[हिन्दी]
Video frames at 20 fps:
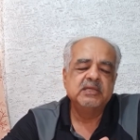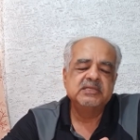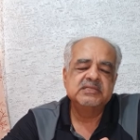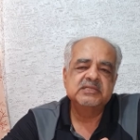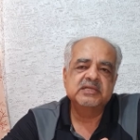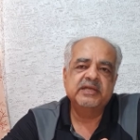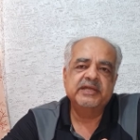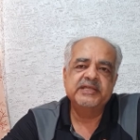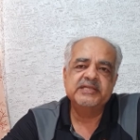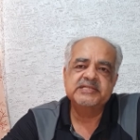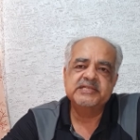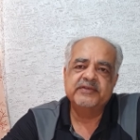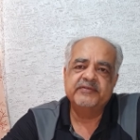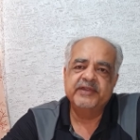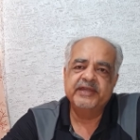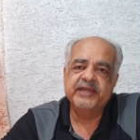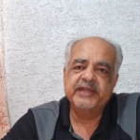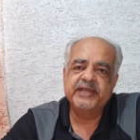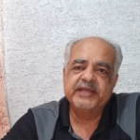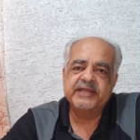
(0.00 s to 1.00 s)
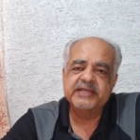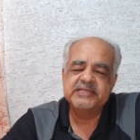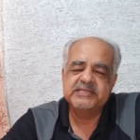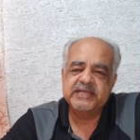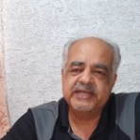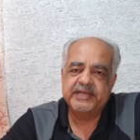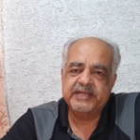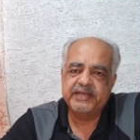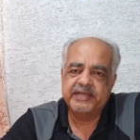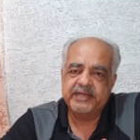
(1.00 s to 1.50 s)
37 डिग्री
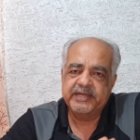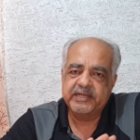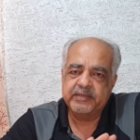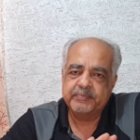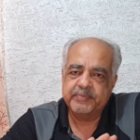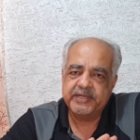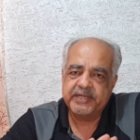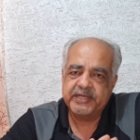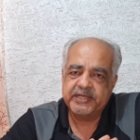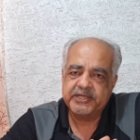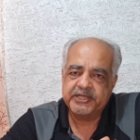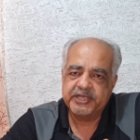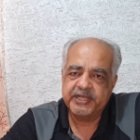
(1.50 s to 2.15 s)
सेंटीग्रेड अपने